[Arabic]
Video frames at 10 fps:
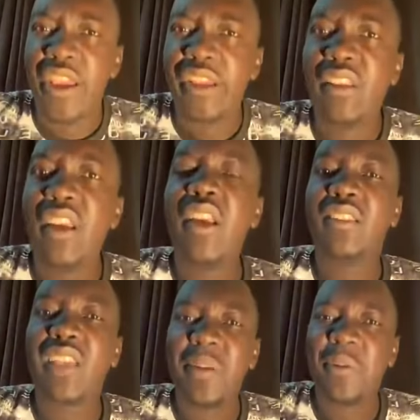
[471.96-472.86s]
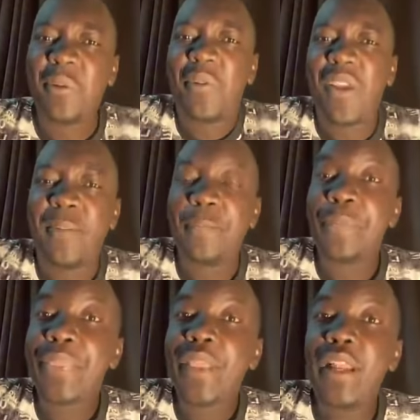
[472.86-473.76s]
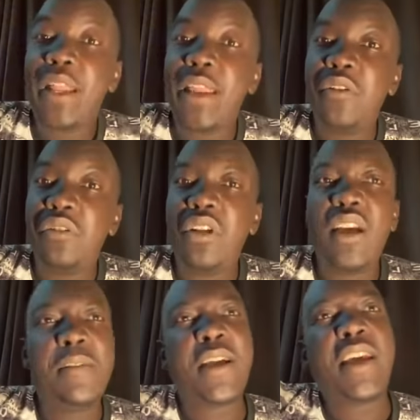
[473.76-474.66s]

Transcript: رائد طيب منين قال له اه